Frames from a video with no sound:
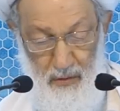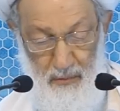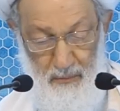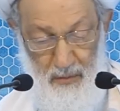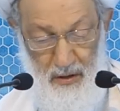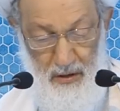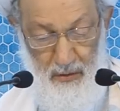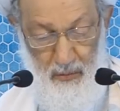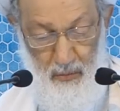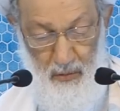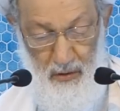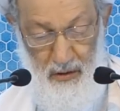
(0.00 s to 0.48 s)

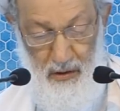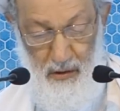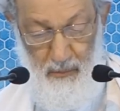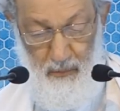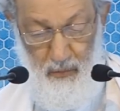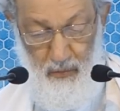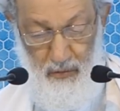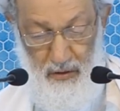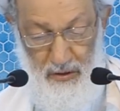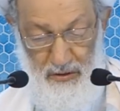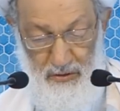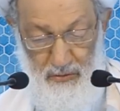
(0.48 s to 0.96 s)
بما
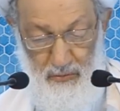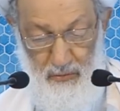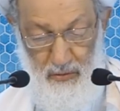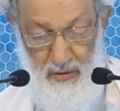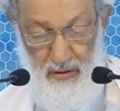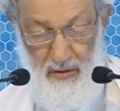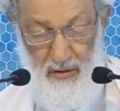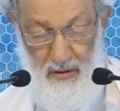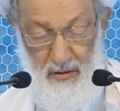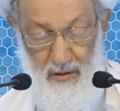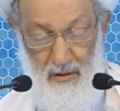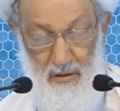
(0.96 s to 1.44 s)
يلهب
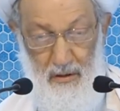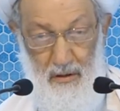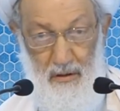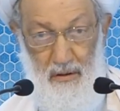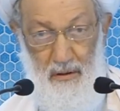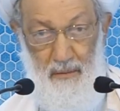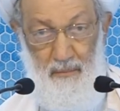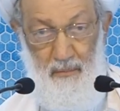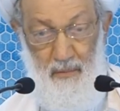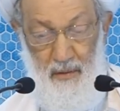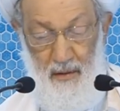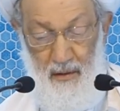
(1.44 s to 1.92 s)

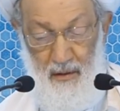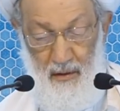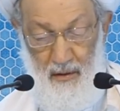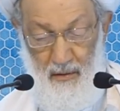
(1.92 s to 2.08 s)
أجواءها